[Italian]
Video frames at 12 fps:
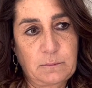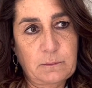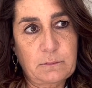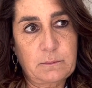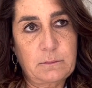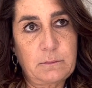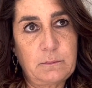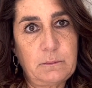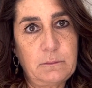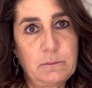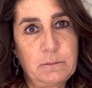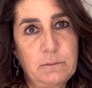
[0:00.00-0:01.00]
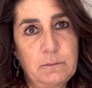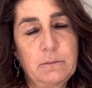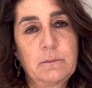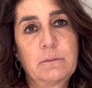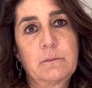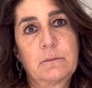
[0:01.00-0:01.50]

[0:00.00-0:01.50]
nelle parti oncologici?